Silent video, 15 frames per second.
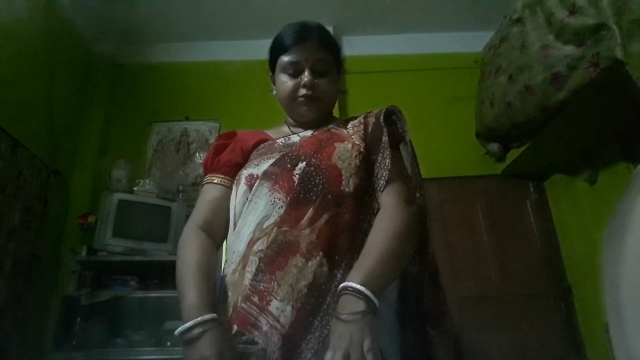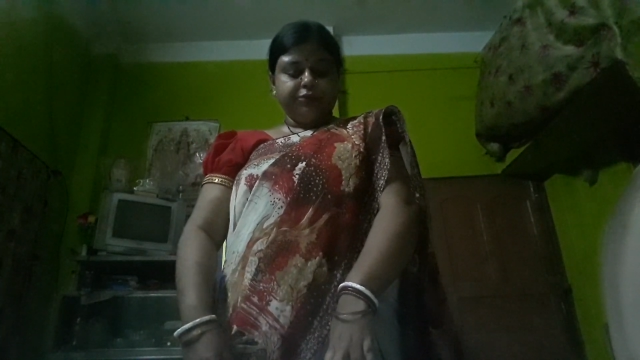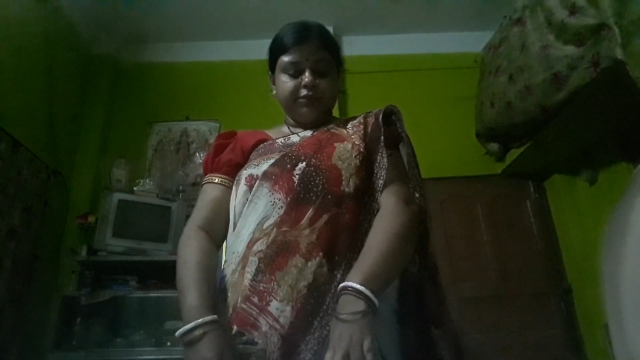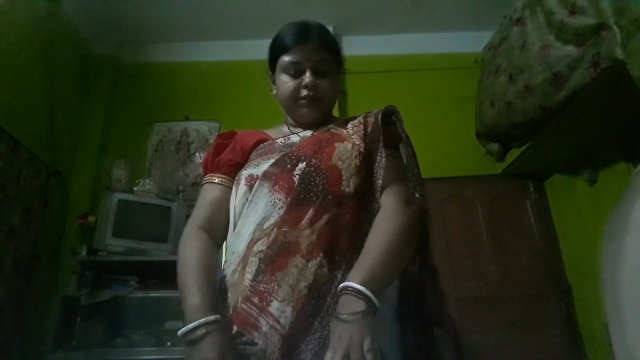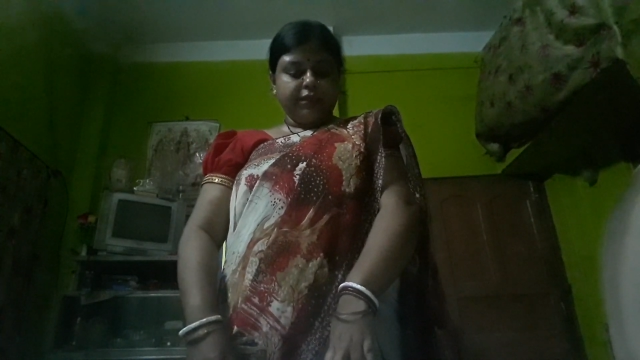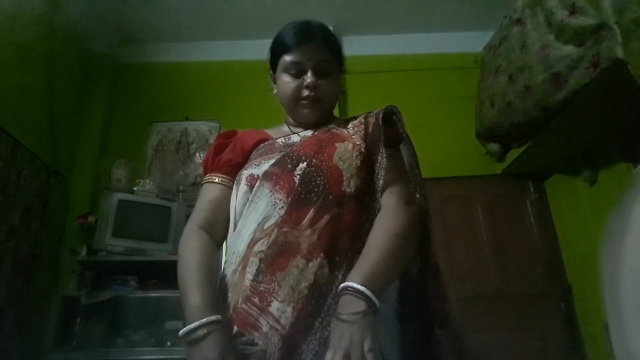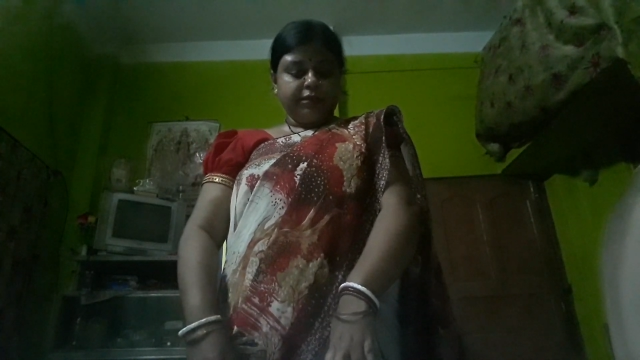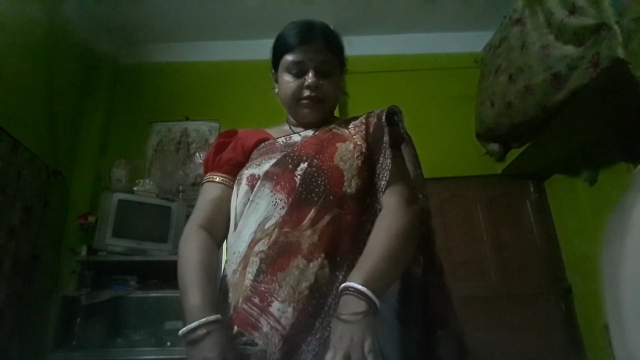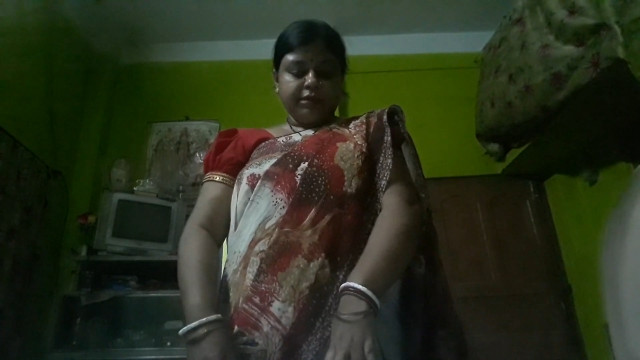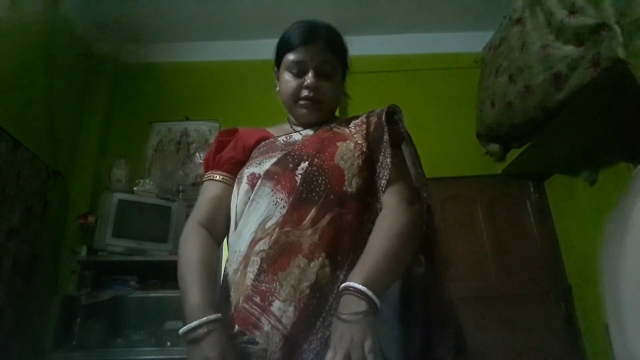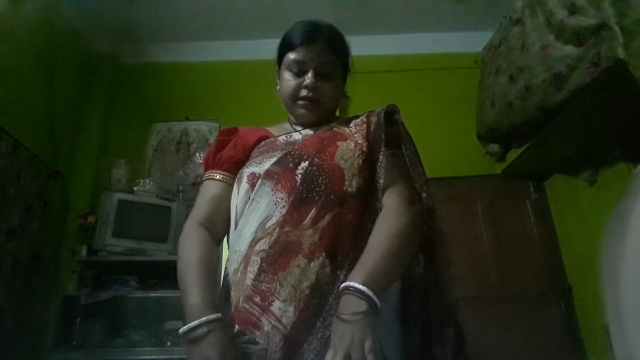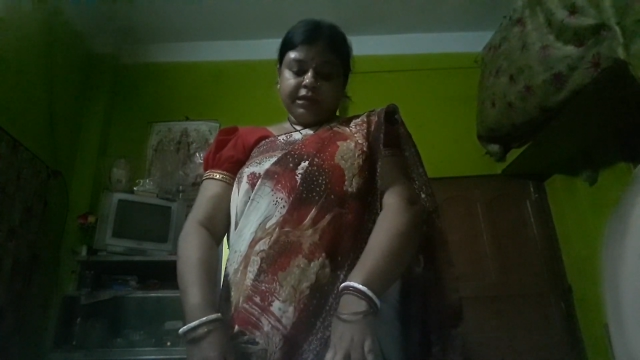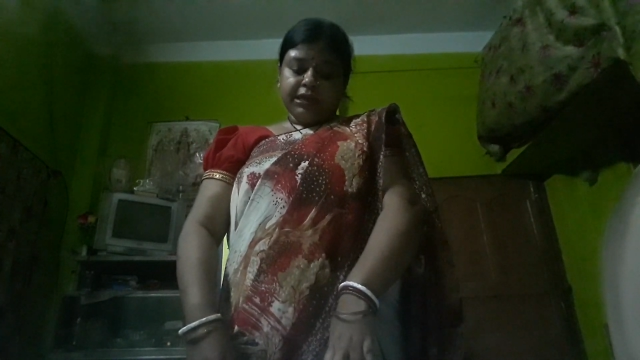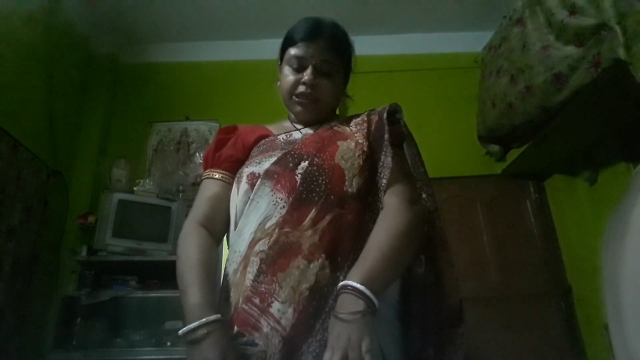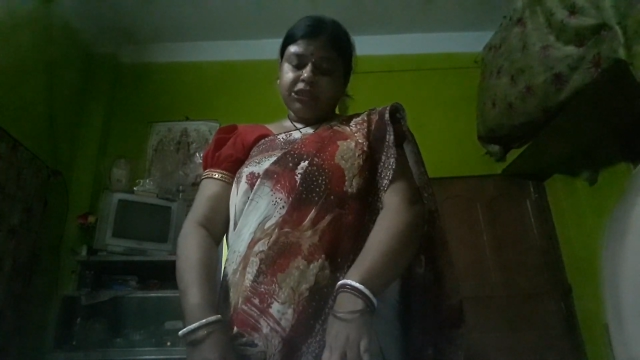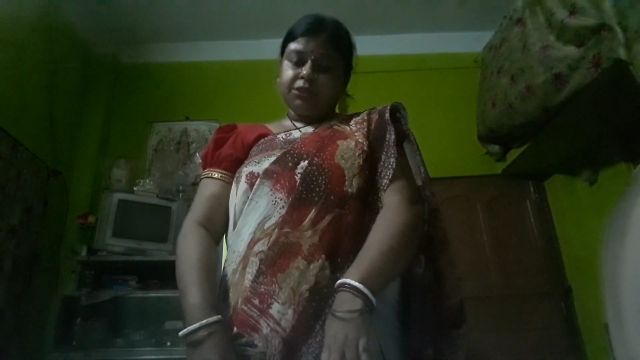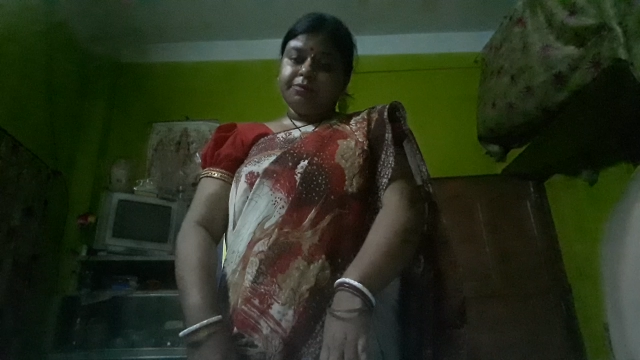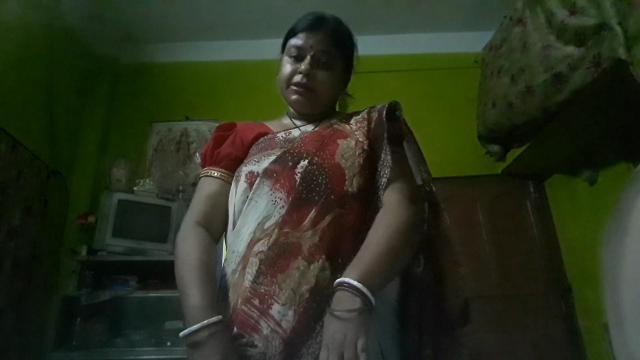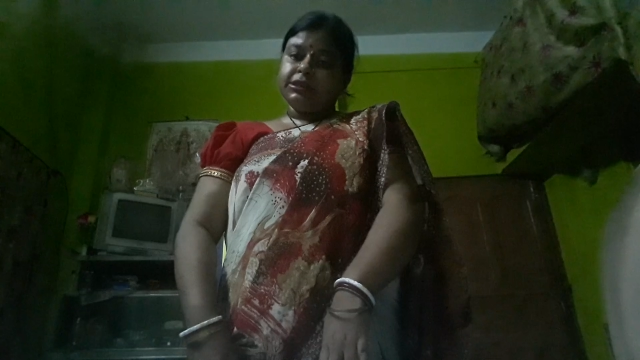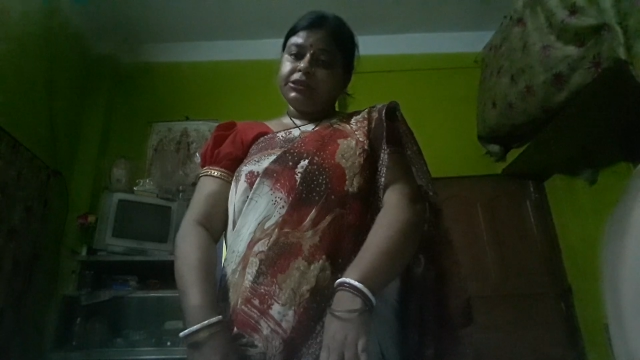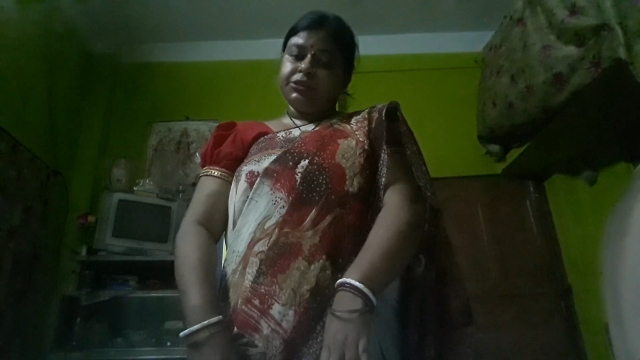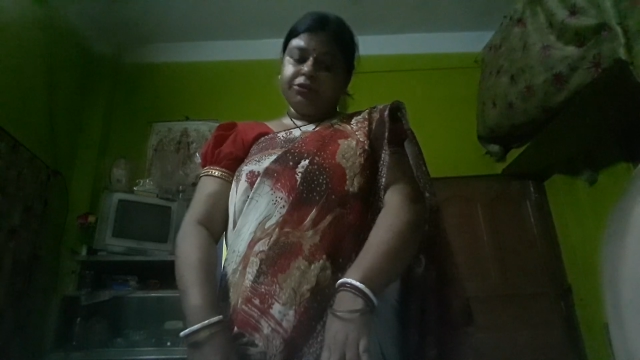আনন্দের
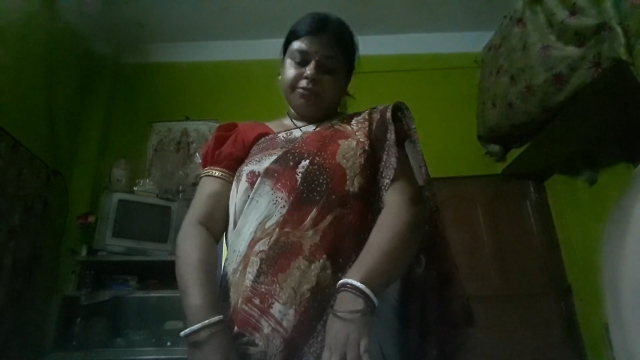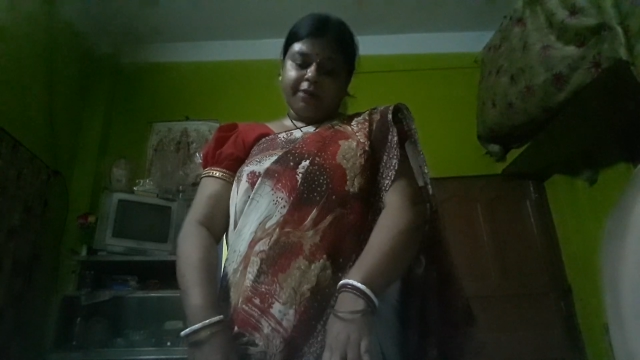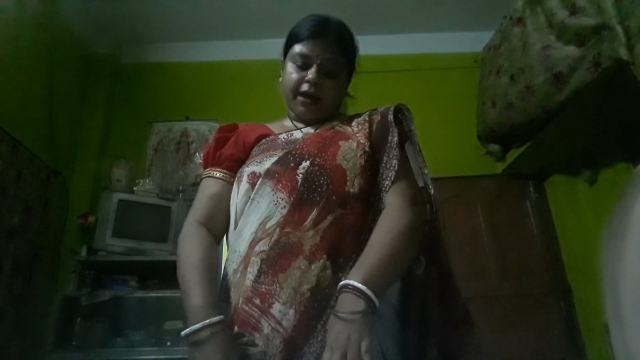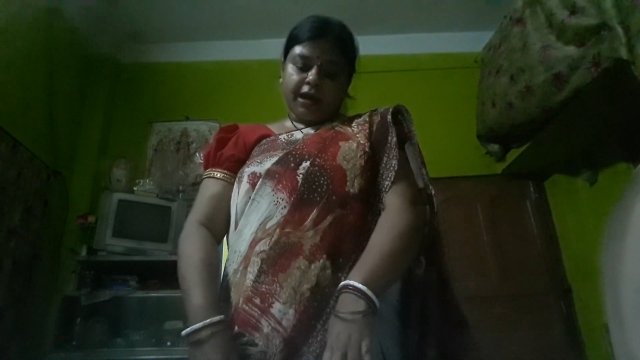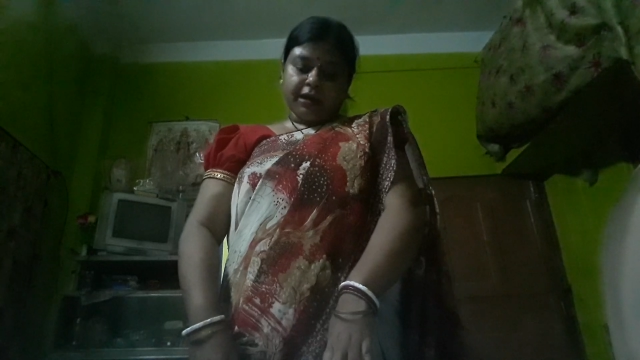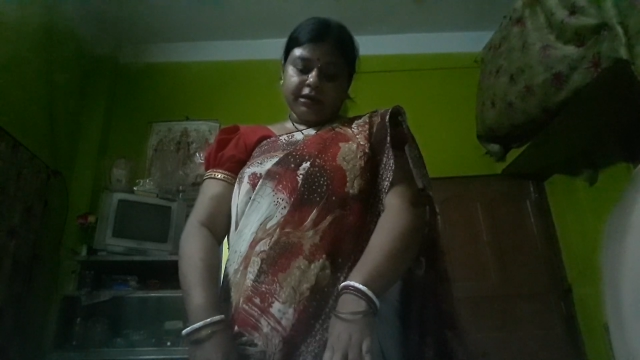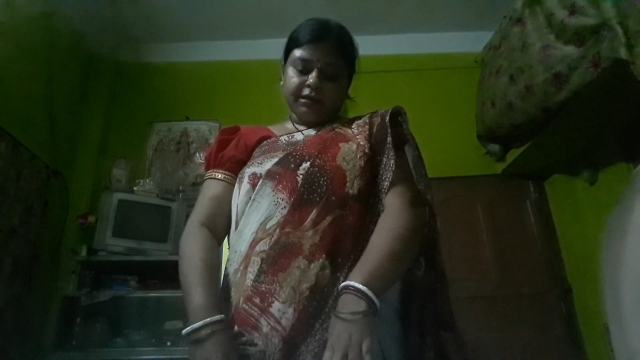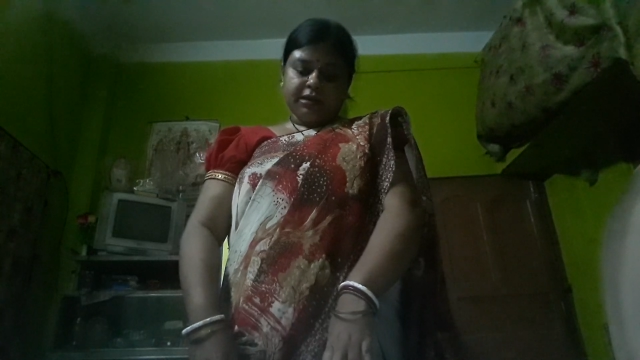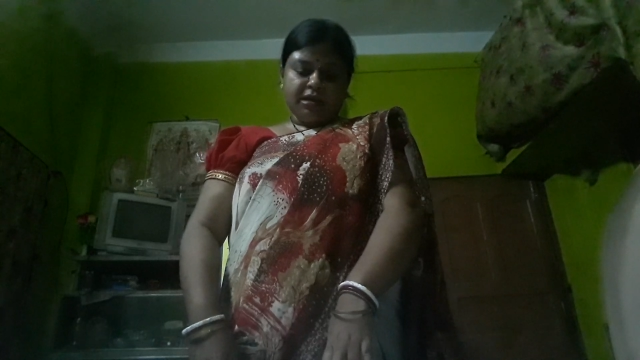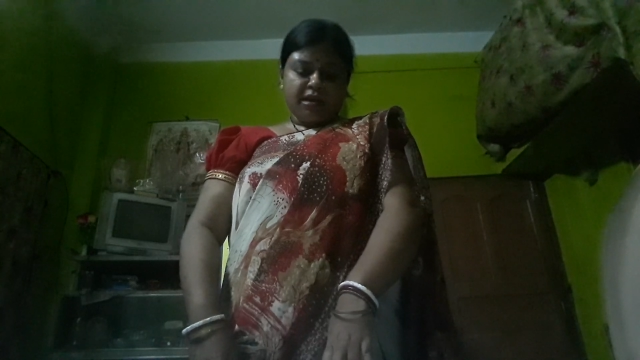লেশমাত্র ভাগ